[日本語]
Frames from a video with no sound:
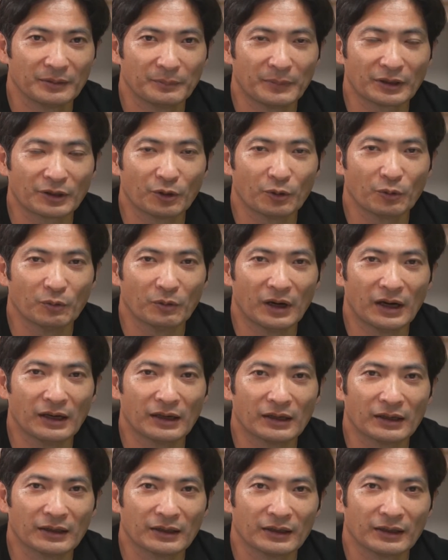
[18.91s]
まあ、今日
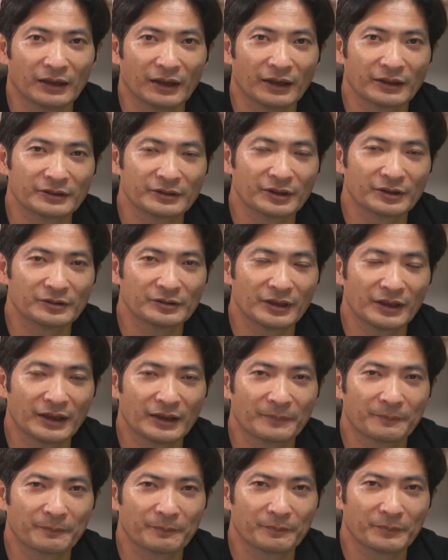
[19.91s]
は Excel
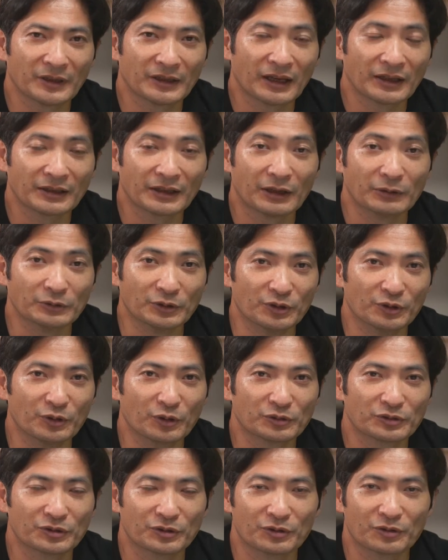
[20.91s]
に何かを入
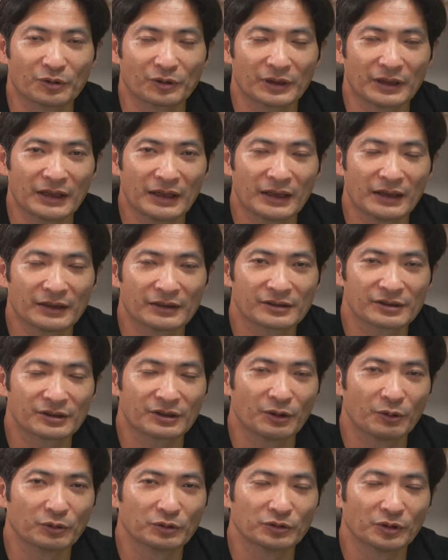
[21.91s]
力するときに
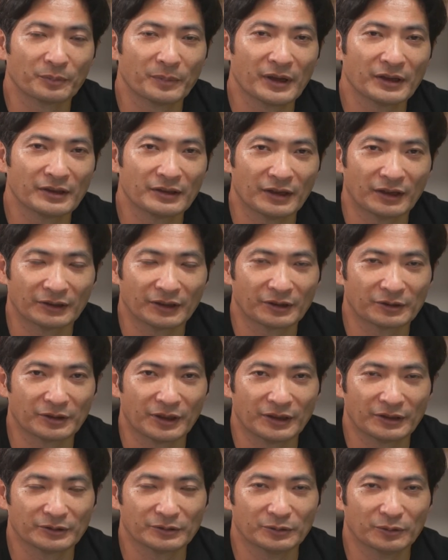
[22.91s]
知っておくと便利な
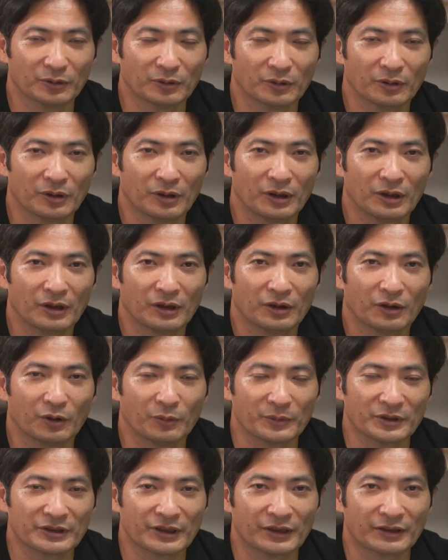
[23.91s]
テクニックを
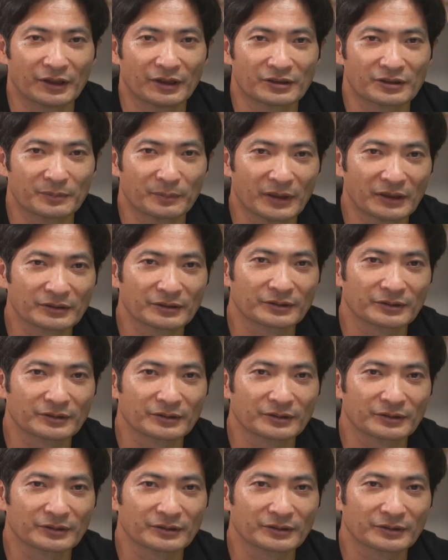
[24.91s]
お見せいたしま